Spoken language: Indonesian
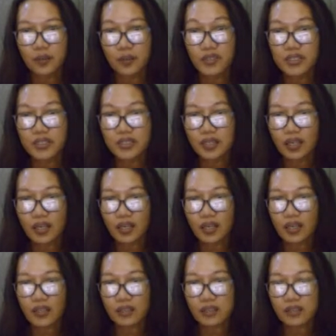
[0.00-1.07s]

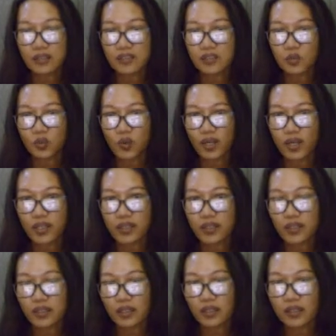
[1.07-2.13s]
bisa sesuai
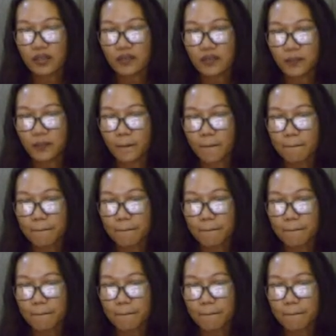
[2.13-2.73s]
dengan